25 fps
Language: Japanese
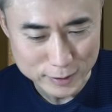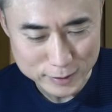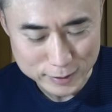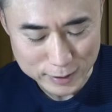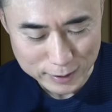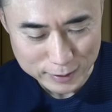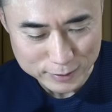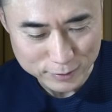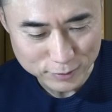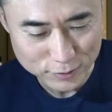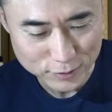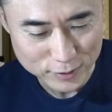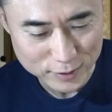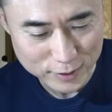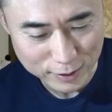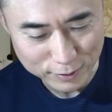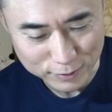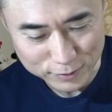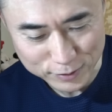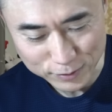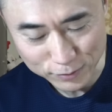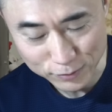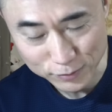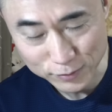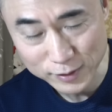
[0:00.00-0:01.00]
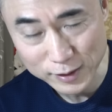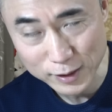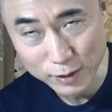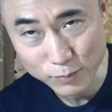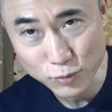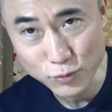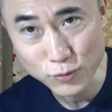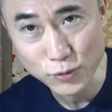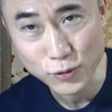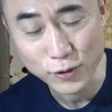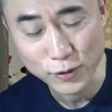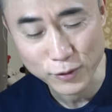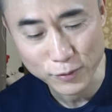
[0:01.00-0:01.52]
精通してる人で
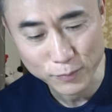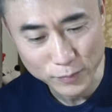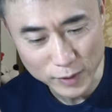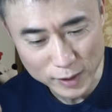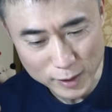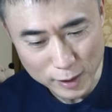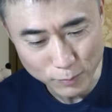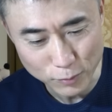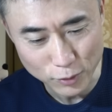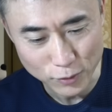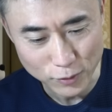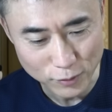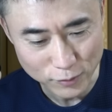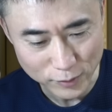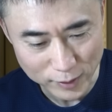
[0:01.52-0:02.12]
も見ても